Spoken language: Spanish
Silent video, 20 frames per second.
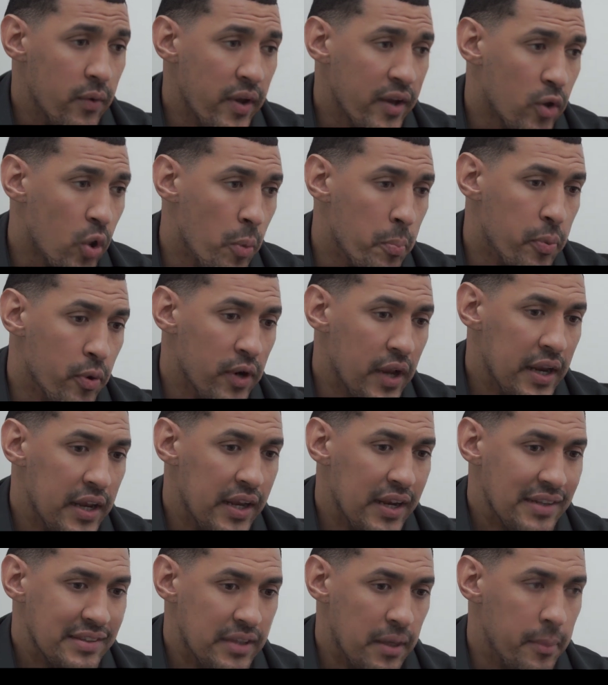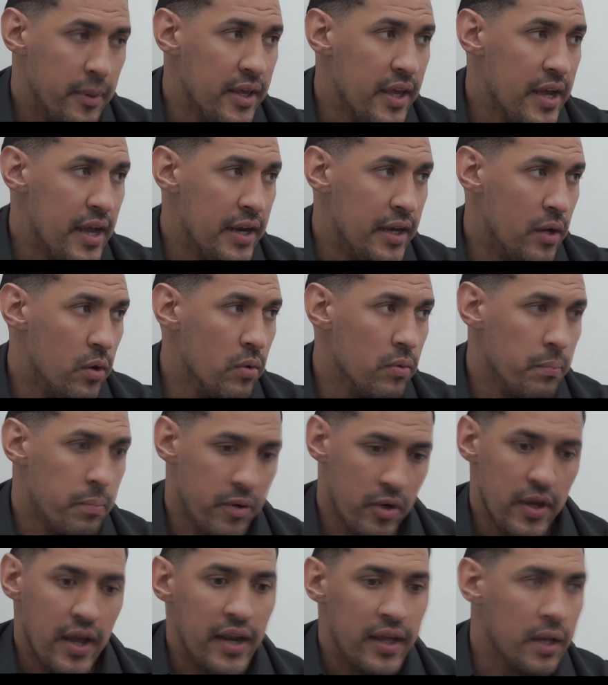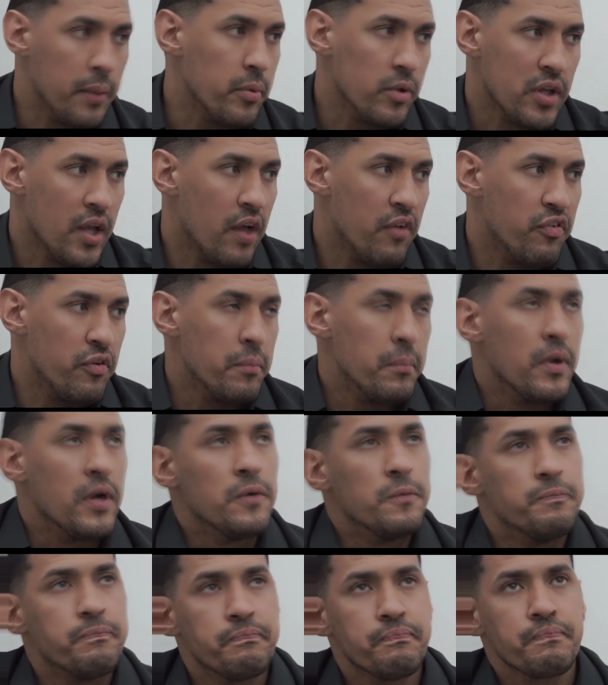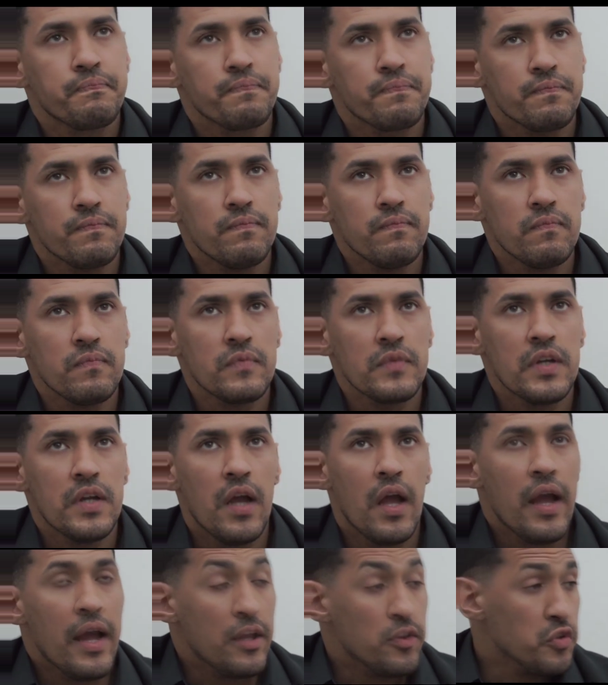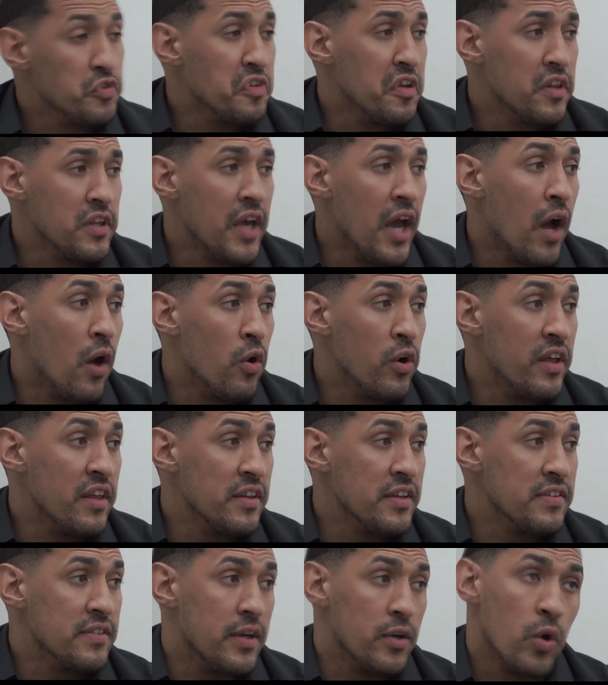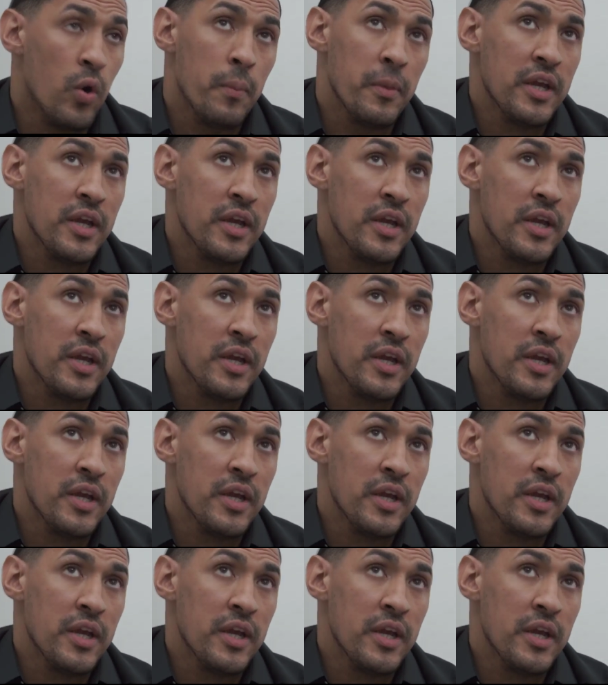iba a incorporar era Cepeda de León, pero ya el equipo estaba formado. Entonces Diago le dice, no,